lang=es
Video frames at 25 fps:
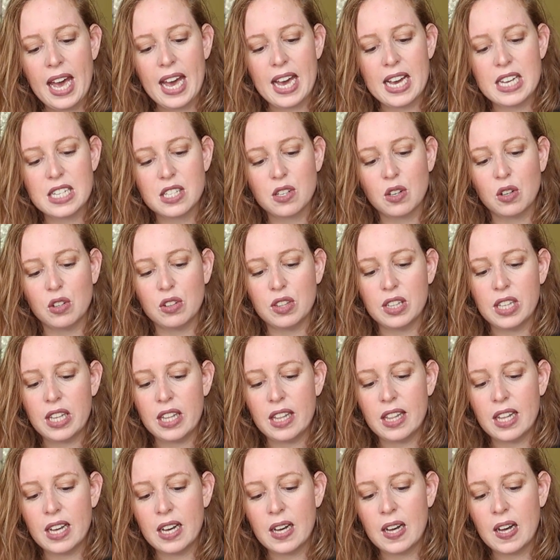
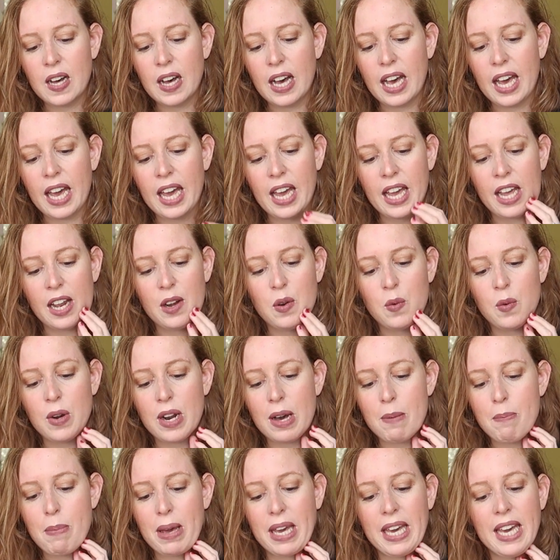Escondida en
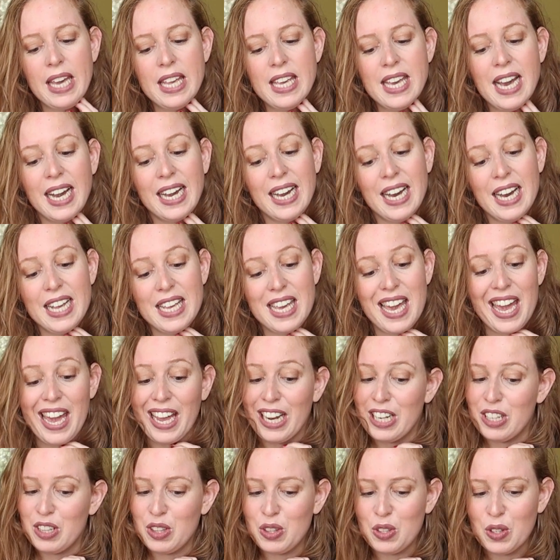una pequeña calle
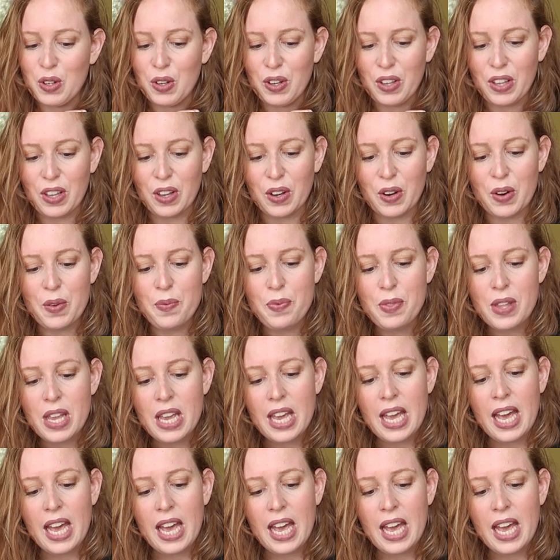en Tokio,